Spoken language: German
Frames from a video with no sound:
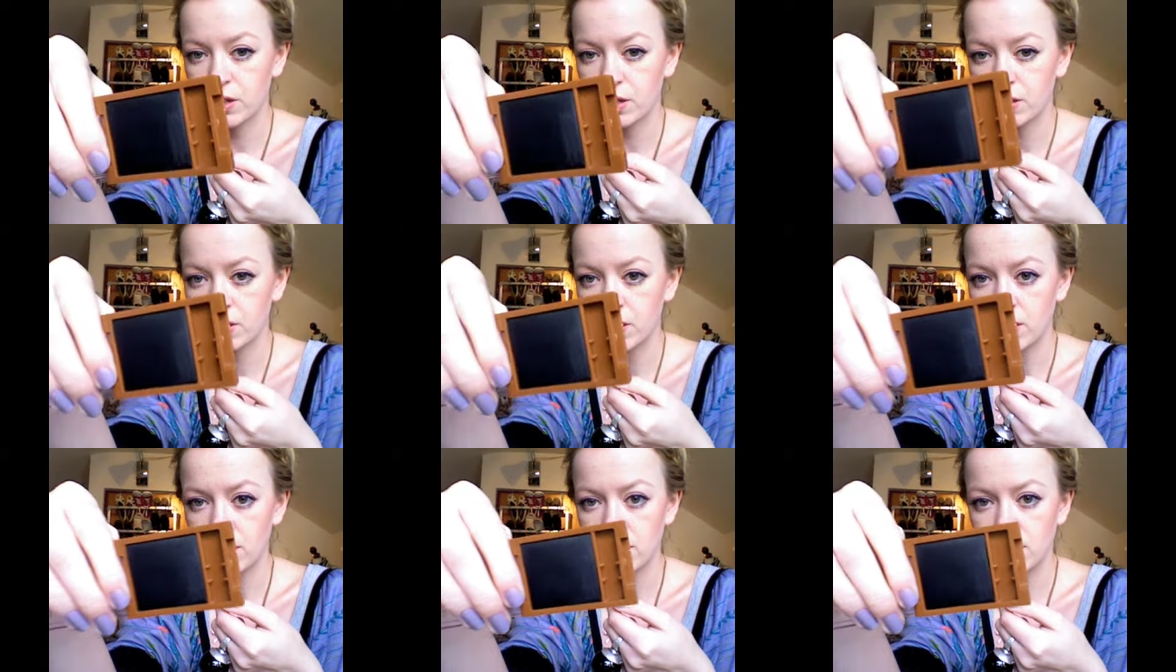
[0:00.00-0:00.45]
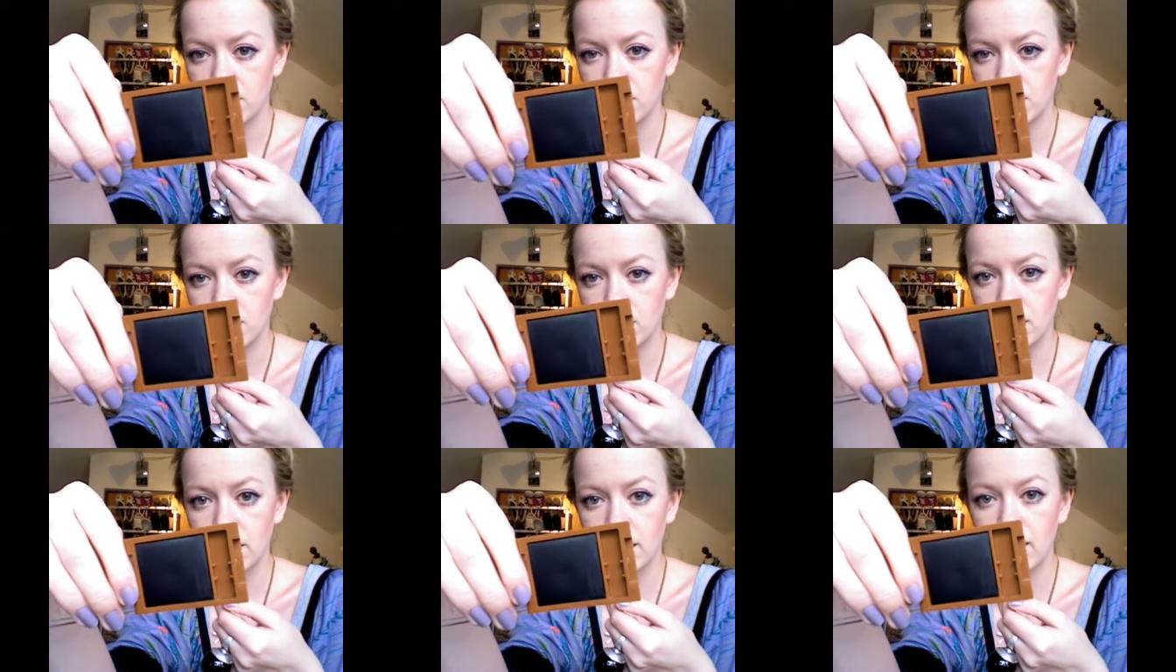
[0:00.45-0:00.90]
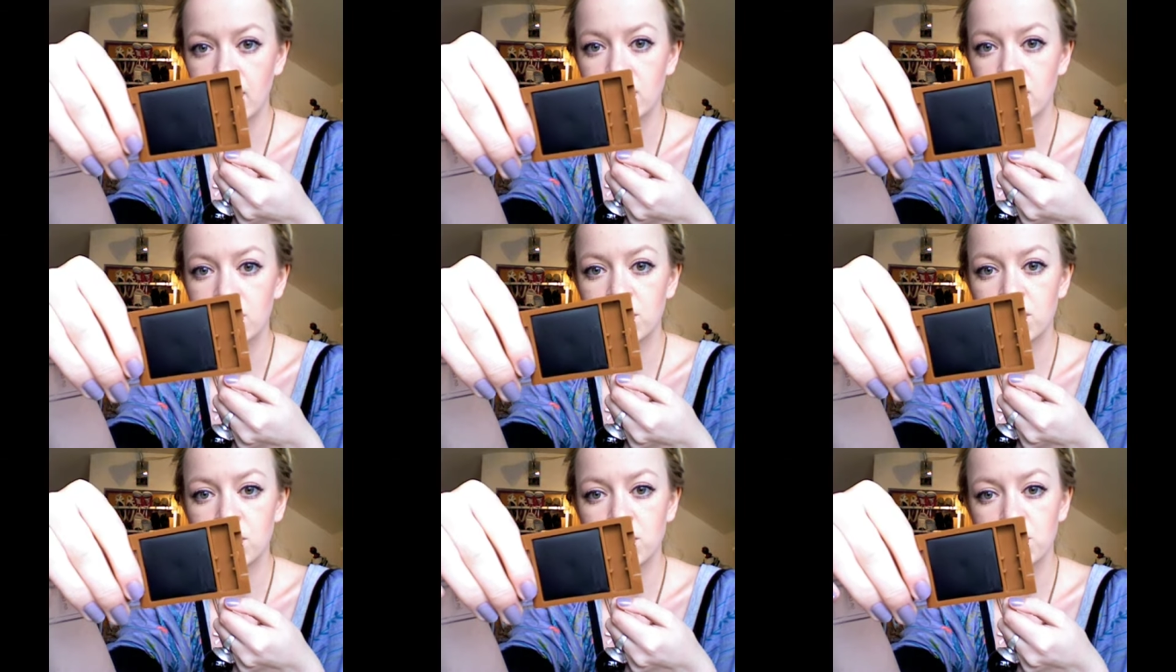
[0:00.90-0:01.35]
Da ist
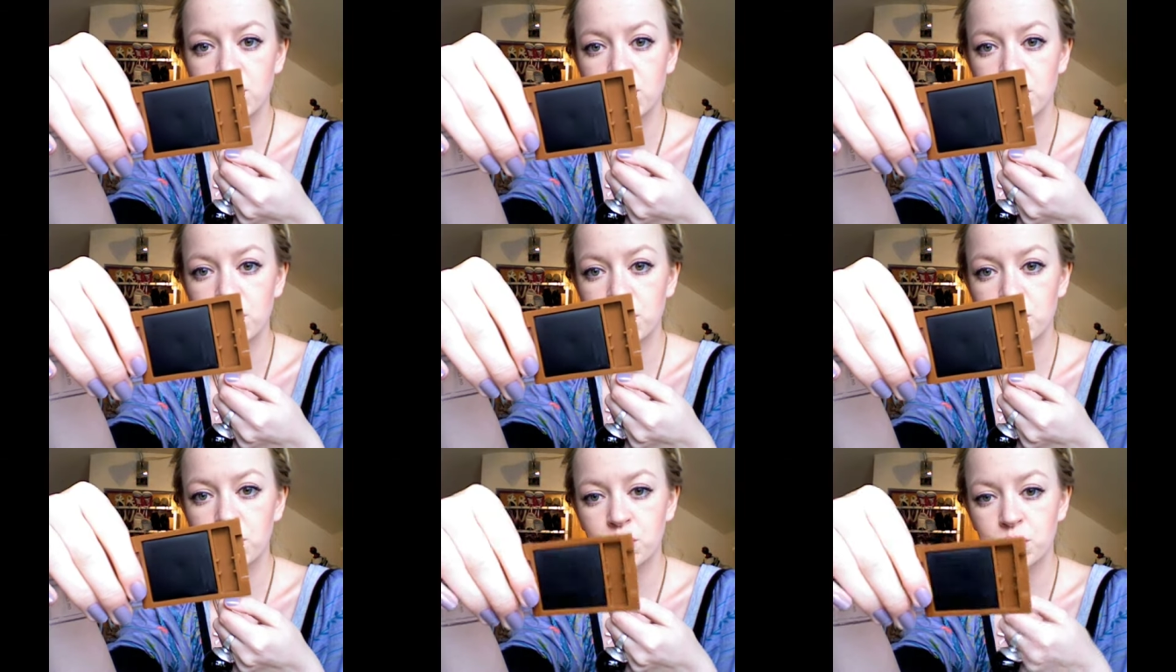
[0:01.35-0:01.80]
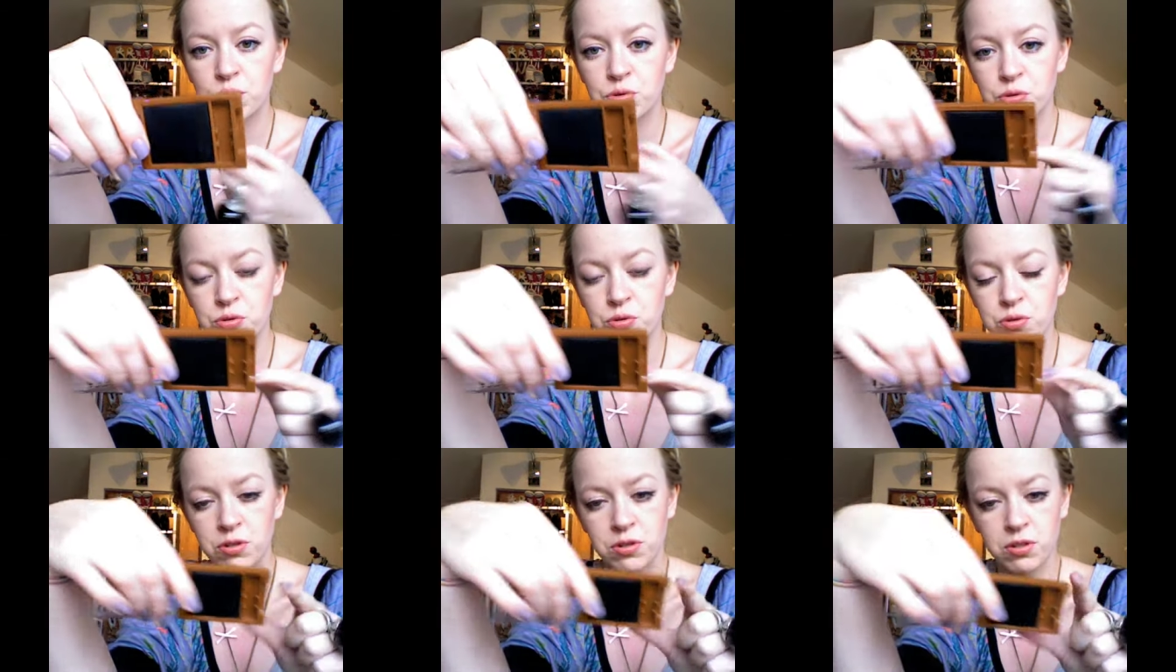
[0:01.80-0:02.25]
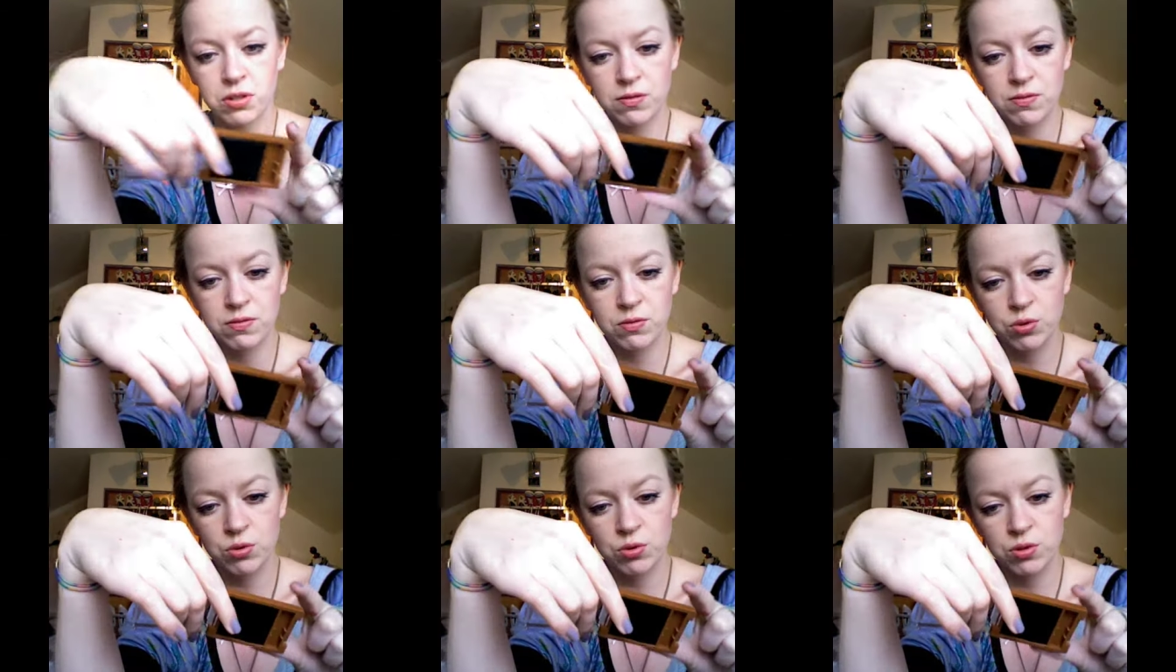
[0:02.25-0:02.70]
relativ viel Produkt
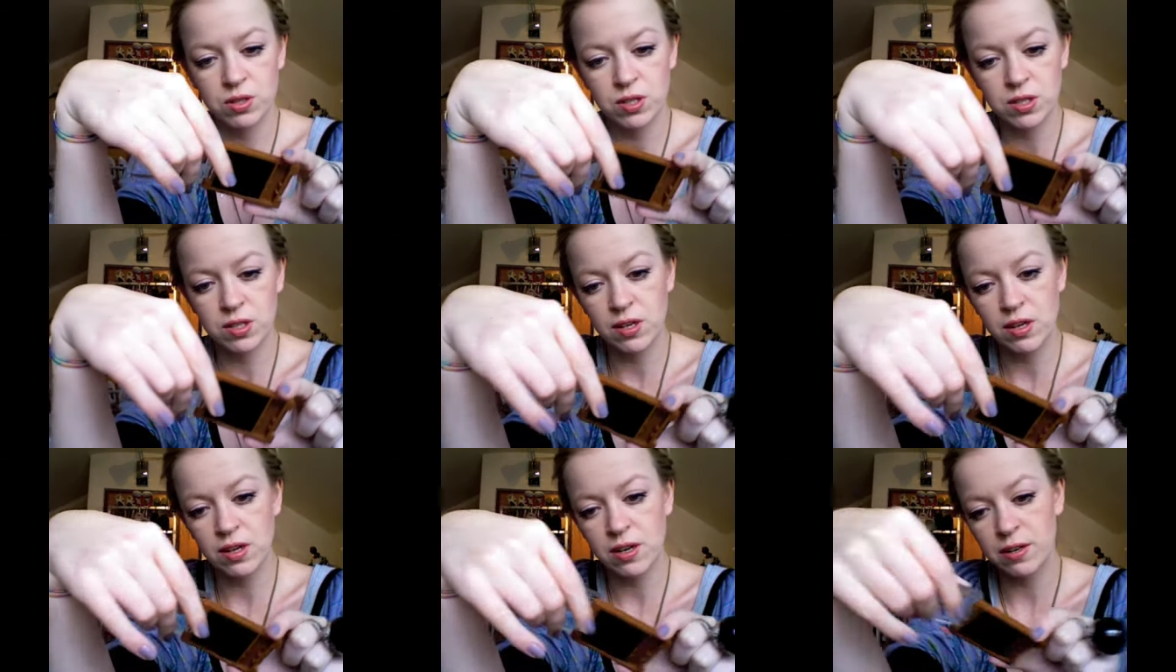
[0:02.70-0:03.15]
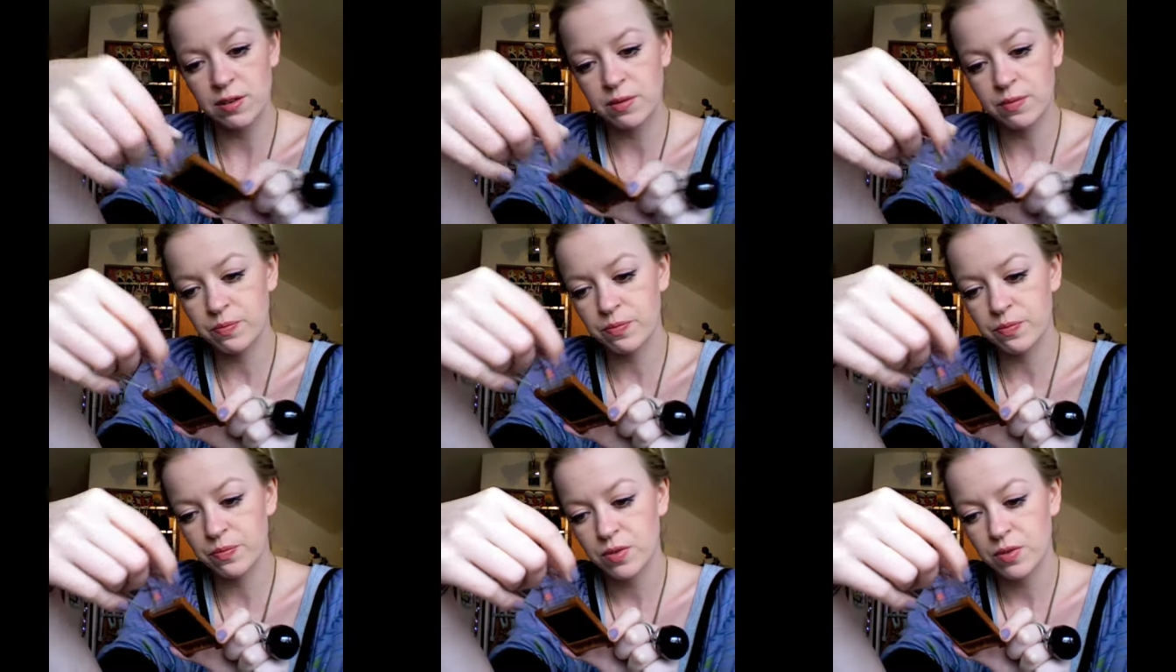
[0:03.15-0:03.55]
drin, würde ich sagen.